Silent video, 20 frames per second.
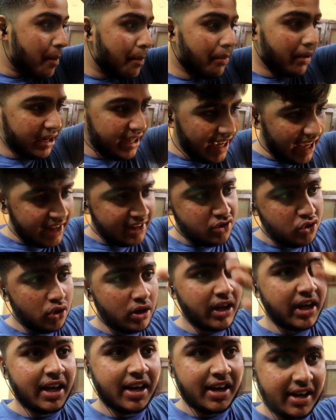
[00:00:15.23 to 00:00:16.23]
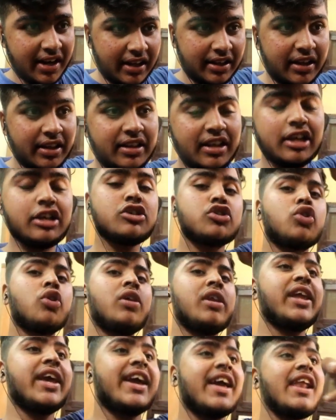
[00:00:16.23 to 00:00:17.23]
बट ये एक्चुअली कर रहा था 10 को
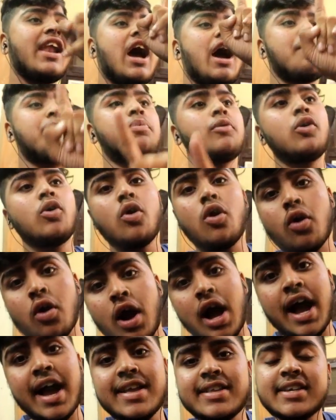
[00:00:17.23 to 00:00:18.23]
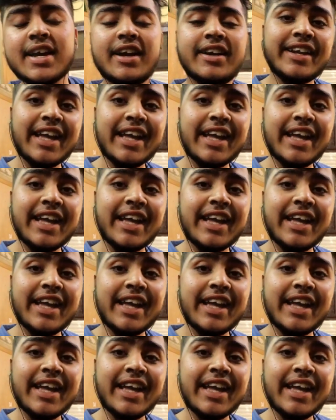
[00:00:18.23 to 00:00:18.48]
लेकिन आप लोगों को आज का